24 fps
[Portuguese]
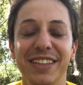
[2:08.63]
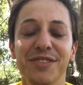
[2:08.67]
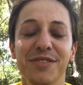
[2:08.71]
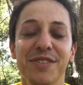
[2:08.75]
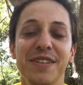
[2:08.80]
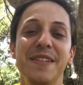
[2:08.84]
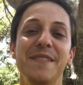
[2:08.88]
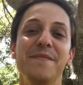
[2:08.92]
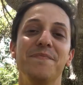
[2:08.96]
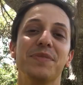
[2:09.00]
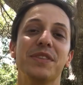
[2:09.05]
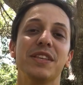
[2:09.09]

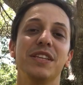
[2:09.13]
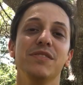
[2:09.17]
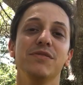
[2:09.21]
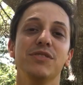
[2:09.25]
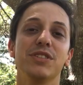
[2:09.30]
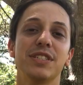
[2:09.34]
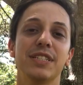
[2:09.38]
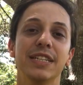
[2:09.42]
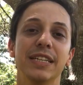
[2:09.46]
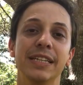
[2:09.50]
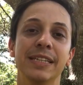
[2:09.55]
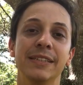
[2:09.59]
Então, se
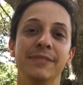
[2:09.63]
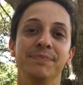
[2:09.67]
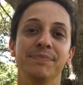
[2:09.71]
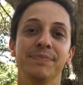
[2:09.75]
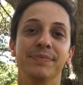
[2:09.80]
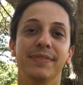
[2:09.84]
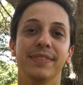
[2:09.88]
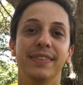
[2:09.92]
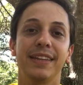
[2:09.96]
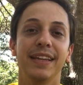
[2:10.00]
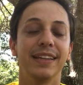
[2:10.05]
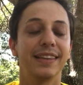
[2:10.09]
você
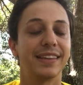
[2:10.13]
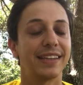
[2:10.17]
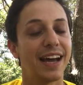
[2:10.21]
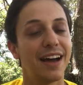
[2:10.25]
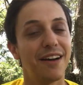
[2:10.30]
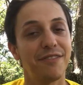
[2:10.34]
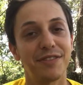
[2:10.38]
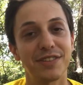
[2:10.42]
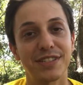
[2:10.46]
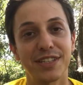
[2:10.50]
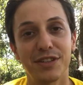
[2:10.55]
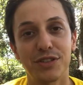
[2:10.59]

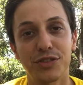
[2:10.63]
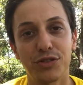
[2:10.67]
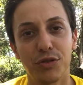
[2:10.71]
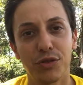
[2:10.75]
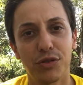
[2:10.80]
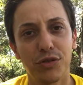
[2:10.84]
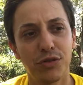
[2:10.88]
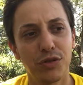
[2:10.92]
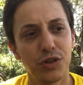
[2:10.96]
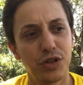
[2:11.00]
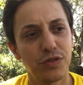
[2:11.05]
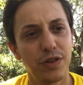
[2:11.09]
tentar fazer isso,
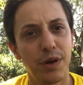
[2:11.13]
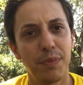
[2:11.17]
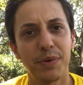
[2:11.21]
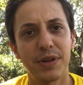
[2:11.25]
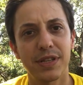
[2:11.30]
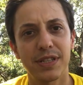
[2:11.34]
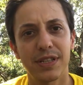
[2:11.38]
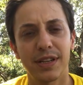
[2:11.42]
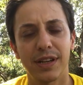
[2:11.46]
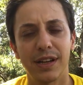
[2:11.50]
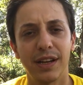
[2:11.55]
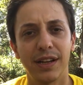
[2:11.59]
se cão não estiver
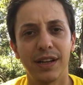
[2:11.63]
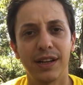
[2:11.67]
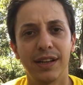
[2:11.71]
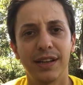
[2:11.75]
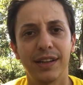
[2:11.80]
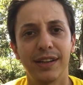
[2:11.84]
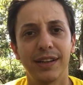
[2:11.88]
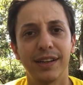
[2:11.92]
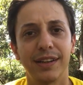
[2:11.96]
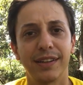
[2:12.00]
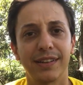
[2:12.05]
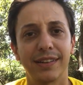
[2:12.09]
uh,
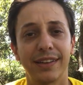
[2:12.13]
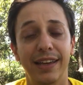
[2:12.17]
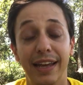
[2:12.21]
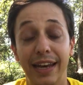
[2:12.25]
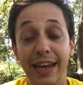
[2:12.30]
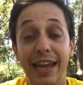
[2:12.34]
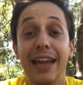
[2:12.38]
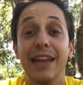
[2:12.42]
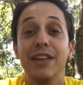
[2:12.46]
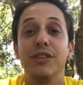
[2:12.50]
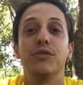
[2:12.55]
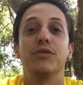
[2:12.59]
ah,
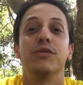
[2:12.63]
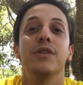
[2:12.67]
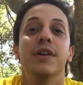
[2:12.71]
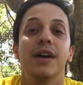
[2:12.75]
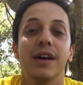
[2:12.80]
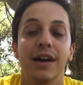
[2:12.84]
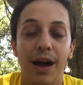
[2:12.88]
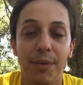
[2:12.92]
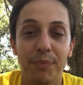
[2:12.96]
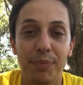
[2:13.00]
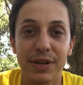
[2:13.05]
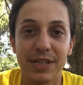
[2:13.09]
querendo
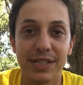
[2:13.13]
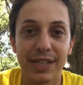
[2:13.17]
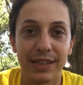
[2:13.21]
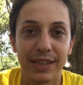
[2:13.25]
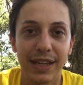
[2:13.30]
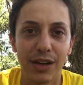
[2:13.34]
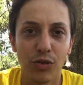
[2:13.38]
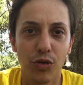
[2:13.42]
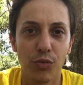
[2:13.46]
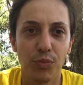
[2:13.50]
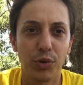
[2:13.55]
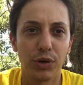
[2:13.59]

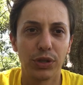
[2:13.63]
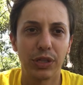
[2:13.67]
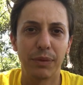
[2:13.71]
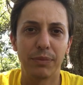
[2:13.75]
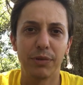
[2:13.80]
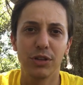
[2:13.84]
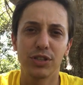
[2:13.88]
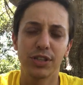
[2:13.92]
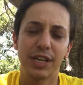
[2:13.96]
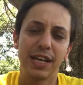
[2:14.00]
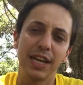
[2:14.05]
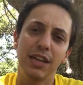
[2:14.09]
apresentar
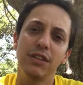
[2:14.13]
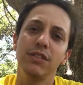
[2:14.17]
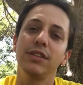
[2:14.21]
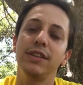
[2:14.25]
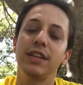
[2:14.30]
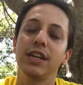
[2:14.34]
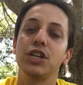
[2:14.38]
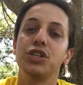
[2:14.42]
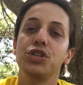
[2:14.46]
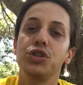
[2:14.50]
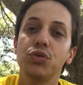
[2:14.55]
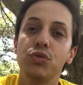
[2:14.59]
comportamentos, querendo
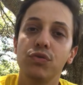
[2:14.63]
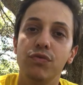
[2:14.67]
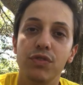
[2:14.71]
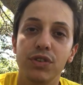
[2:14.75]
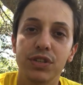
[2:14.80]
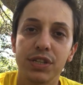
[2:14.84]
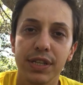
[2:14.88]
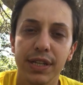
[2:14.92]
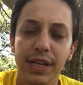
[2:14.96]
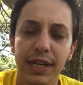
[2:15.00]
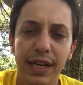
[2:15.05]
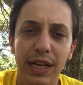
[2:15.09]
interagir com
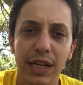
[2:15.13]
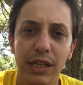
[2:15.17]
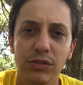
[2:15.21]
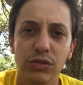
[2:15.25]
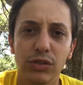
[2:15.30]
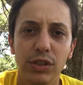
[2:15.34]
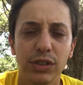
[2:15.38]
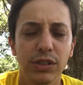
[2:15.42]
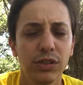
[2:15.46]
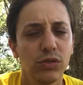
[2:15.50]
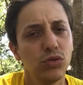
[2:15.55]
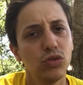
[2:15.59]
você naquela
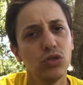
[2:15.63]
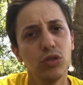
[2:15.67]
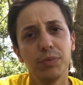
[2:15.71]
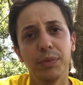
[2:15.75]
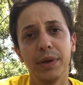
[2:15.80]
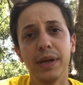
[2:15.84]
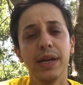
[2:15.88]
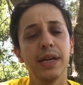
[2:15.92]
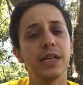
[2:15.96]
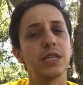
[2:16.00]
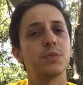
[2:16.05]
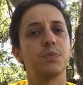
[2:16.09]
situação, tudo
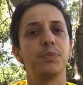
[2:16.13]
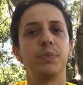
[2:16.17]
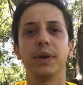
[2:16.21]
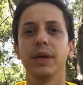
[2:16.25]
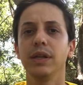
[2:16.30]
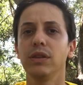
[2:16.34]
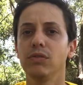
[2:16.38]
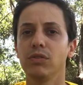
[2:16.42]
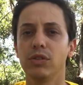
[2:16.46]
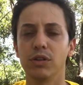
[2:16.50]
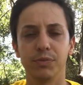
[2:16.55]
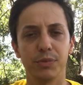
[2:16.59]
bem,
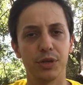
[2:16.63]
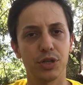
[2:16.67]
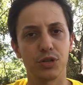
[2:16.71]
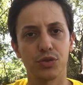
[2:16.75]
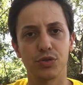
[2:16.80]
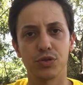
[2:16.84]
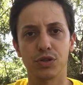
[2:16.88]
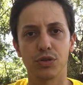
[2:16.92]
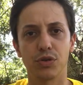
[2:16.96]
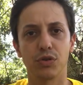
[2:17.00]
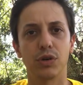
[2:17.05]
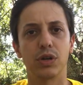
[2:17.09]
respeita o
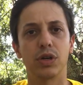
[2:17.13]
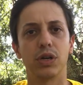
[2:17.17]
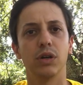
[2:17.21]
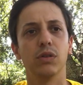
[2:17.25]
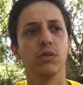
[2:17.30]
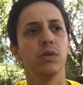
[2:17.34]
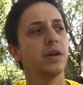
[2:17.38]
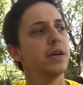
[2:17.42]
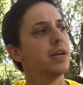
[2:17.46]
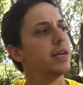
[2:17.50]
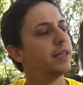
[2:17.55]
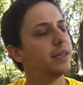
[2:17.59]
limite do seu
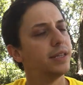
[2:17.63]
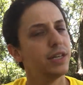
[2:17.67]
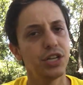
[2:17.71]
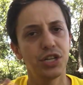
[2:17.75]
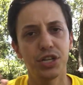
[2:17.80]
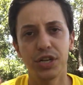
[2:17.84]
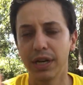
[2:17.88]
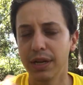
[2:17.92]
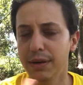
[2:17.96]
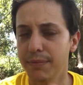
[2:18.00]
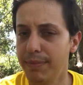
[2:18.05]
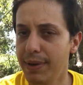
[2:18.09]
cão,
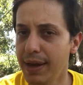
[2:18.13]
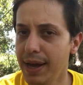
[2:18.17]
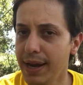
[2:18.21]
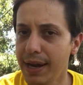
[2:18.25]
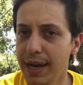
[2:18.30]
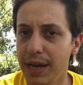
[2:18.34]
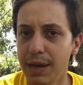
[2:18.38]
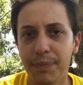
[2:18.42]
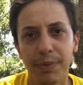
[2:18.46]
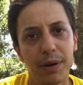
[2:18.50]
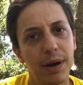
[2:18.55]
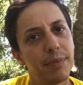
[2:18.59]
deixa,
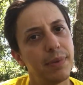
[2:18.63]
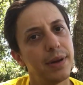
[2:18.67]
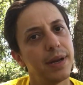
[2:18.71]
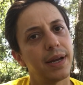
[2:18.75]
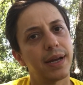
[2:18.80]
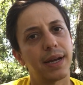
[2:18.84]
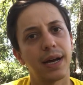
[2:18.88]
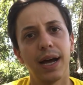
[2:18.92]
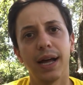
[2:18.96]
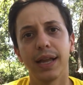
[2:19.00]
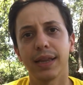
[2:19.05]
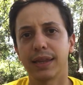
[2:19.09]
libera ele para
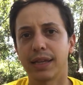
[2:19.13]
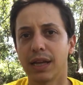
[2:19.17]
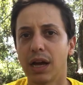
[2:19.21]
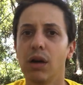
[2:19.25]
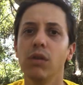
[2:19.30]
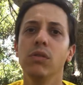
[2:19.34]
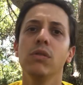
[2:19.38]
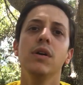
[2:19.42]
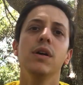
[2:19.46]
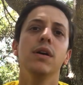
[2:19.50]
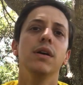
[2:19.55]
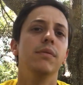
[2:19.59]
brincar
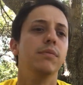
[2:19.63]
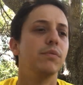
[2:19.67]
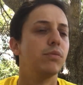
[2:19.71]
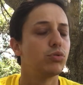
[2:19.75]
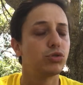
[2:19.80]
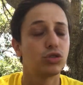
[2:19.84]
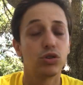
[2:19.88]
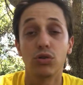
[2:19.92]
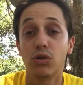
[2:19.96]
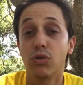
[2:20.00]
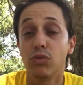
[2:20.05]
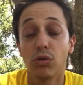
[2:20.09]
tal,
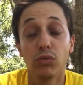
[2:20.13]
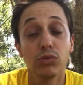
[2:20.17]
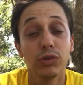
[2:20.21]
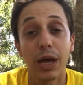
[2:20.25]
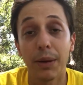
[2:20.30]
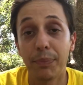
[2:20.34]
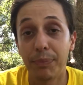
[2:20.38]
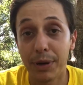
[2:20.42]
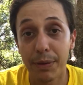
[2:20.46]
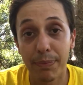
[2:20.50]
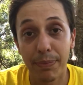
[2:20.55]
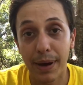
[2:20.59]
o seu cão não
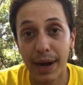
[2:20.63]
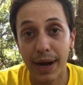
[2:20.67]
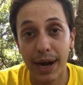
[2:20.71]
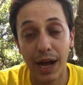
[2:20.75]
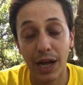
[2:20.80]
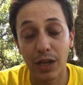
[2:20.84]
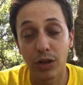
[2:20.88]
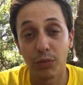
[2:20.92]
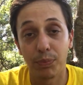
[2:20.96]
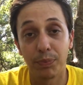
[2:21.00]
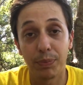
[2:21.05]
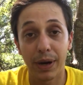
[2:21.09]
está
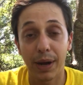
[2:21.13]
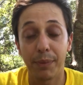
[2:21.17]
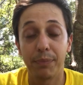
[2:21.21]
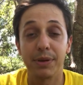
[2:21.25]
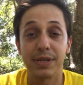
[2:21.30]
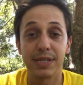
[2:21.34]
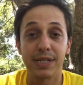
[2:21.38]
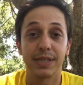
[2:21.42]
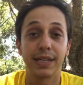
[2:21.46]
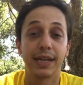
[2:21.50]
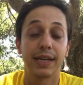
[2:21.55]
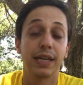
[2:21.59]
preparado para
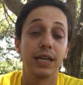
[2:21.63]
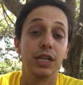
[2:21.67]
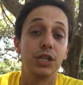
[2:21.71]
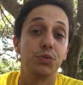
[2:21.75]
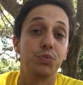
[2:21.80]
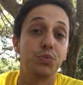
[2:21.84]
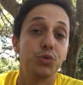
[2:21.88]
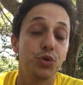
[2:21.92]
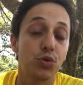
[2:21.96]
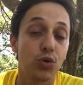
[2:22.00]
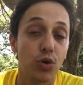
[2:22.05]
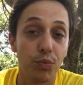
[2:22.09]
apresentar aquele
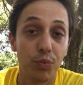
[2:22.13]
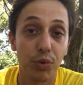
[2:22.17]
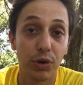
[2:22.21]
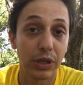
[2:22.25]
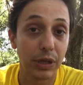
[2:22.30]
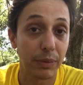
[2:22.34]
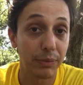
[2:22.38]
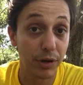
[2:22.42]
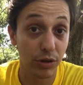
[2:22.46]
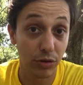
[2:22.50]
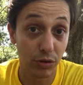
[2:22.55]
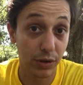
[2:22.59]
tipo de
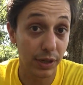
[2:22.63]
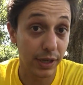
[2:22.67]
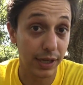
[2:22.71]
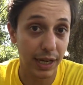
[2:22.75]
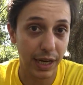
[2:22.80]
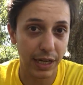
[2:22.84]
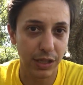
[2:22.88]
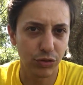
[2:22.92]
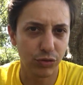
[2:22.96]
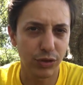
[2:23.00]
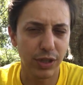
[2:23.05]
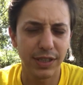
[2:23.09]
comportamento
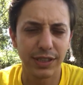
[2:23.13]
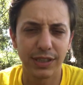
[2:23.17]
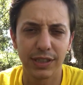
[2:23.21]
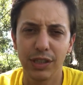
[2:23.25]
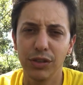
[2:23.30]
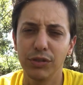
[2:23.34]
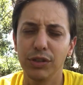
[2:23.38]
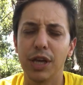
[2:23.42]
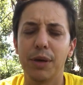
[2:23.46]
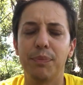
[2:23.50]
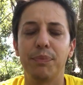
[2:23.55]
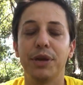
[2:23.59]
naquela
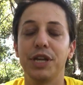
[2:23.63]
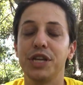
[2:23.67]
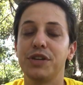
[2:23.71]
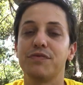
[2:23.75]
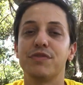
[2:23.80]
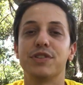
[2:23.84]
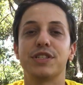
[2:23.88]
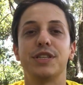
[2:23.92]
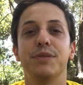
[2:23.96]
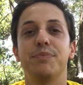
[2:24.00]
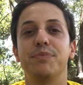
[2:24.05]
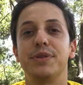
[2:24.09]
situação, de repente
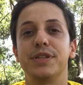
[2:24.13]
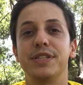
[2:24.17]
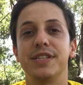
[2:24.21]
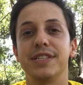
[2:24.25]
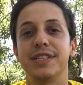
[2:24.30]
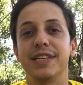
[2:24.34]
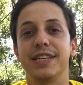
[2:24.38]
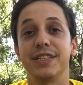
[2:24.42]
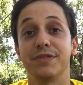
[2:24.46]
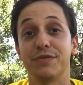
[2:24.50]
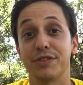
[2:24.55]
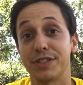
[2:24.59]
você
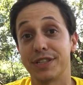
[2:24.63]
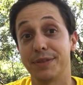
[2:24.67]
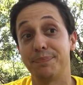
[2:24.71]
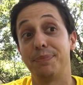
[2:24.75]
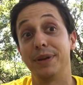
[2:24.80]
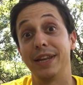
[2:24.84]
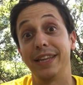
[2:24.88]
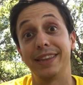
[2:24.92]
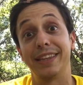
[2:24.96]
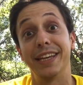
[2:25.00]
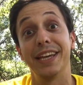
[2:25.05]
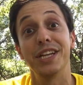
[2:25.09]
precisa, se você
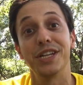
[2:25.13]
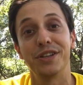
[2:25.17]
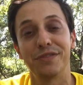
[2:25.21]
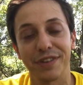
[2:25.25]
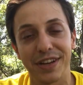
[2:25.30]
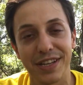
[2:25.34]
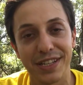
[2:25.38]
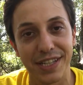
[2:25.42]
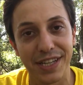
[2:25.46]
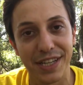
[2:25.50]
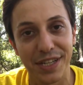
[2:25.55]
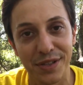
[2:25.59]
pretende
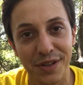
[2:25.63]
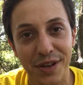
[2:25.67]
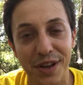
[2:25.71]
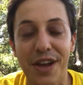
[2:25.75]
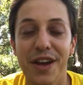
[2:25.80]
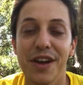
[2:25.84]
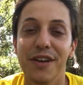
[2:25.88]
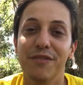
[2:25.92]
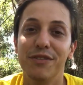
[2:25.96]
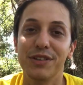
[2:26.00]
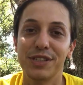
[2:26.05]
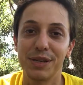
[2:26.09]
fazer isso,
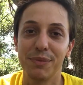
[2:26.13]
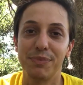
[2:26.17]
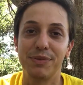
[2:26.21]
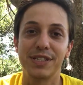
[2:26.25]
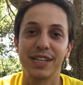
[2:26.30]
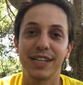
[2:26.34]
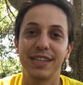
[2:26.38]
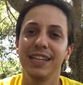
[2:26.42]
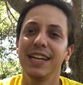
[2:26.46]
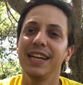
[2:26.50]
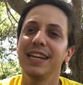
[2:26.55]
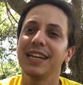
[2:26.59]
você
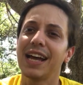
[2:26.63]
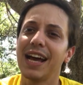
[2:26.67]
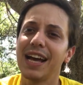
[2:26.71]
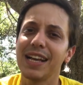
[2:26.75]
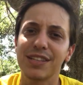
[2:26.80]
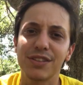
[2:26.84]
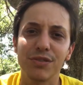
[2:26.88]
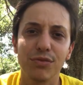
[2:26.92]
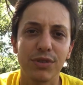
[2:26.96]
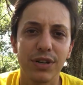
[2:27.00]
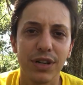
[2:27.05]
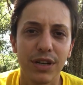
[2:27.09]
precisa
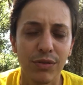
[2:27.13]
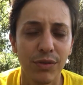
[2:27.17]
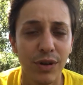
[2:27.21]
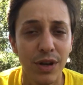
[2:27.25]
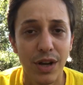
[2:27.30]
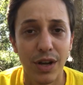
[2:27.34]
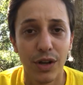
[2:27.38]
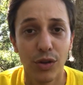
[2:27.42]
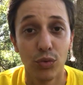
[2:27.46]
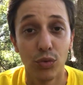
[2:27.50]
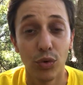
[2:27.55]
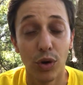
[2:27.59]
treinar seu cão
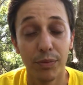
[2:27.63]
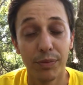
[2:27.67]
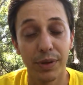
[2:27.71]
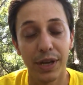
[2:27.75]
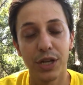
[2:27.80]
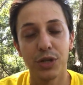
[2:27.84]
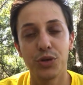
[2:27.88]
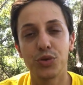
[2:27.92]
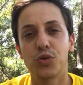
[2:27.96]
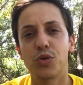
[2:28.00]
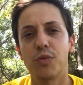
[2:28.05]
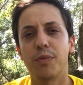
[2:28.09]
num
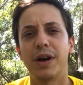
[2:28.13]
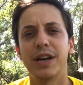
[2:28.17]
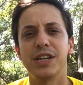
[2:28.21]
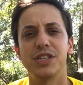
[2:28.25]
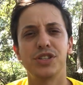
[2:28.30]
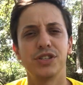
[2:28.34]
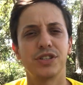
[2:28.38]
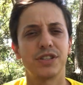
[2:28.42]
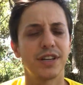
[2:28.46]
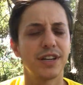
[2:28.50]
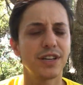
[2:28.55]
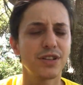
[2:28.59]
ambiente com
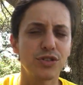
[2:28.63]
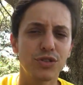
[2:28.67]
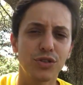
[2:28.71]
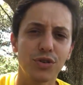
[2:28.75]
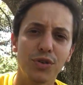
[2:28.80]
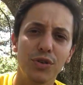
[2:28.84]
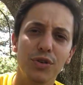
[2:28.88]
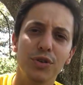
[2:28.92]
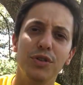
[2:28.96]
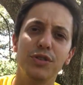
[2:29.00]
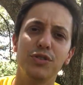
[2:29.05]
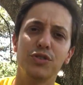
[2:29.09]
mais
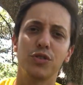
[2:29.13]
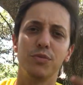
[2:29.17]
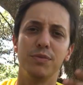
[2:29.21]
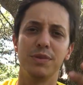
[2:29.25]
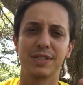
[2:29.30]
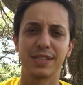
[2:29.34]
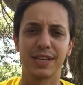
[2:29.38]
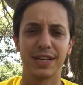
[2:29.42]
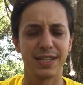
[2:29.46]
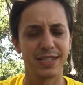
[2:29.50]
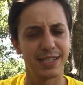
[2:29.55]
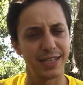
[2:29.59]
distrações,
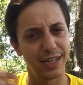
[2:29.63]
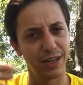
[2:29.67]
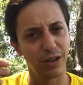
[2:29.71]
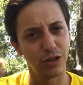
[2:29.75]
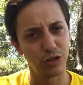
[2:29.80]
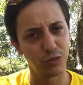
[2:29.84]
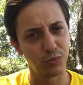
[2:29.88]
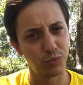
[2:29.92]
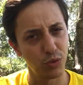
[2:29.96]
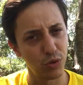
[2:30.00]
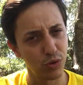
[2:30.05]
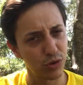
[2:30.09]
começar a inserir
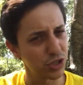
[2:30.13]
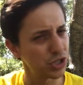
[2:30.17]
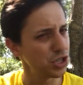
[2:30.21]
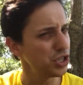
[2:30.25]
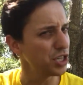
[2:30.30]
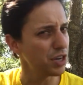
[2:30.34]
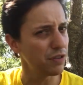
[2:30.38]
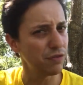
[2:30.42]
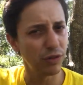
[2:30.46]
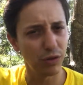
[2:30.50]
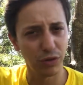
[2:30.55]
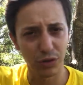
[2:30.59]
aos poucos. A
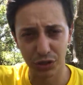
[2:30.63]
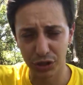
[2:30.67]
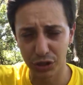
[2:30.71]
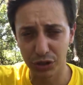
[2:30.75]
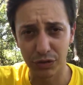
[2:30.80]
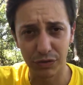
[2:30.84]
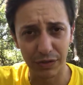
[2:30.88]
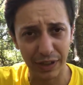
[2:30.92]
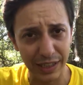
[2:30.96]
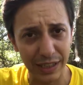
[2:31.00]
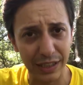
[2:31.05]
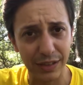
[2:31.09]
gente já falou
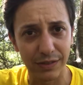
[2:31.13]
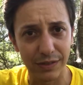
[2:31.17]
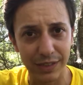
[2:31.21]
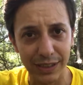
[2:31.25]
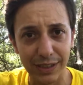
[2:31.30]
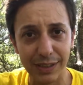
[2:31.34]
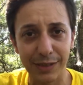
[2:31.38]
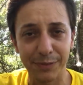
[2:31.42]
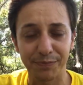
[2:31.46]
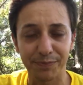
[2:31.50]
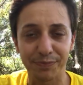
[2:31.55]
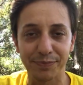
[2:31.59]
disso várias
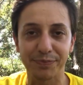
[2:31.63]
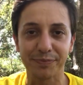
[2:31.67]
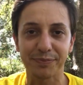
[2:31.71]
vezes.